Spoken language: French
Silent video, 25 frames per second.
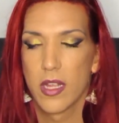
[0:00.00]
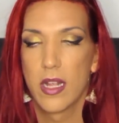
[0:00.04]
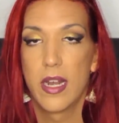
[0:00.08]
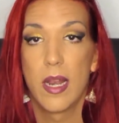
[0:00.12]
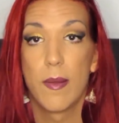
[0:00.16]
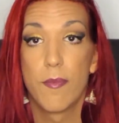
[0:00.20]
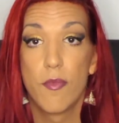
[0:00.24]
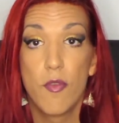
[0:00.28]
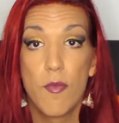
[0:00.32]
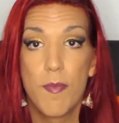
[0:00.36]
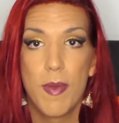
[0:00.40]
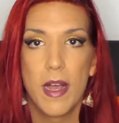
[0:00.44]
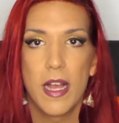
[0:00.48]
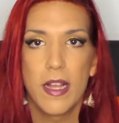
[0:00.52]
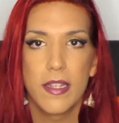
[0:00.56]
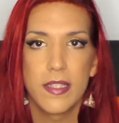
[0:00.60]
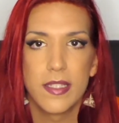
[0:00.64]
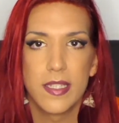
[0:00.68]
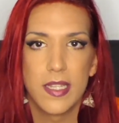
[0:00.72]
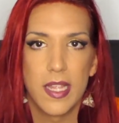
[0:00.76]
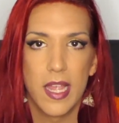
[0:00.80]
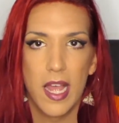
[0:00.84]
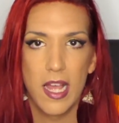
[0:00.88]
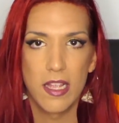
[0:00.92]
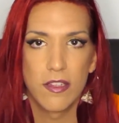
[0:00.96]
la plupart,
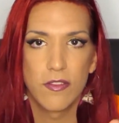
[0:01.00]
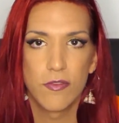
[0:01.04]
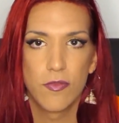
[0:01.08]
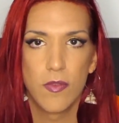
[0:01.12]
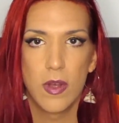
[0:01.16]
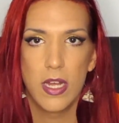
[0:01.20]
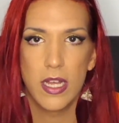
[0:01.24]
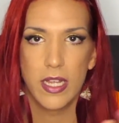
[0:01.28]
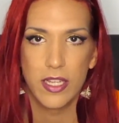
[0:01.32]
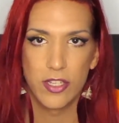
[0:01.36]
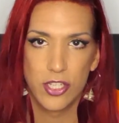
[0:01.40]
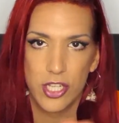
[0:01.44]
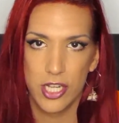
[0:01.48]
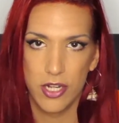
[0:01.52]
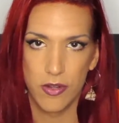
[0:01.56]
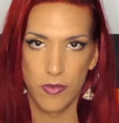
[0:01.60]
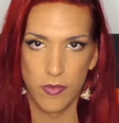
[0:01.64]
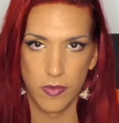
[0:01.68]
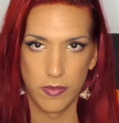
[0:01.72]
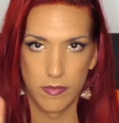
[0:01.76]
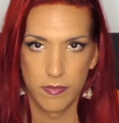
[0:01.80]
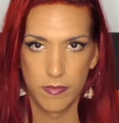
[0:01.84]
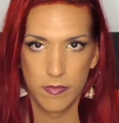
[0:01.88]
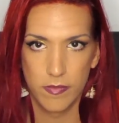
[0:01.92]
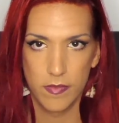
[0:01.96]
c'est un soir et ciao.
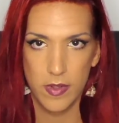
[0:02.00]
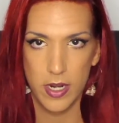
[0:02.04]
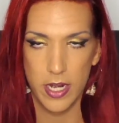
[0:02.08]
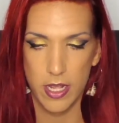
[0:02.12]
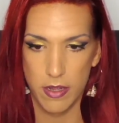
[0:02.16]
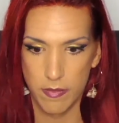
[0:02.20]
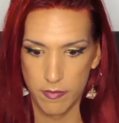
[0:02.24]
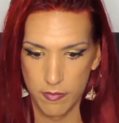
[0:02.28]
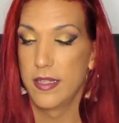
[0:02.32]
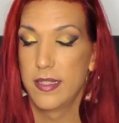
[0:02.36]
Voilà.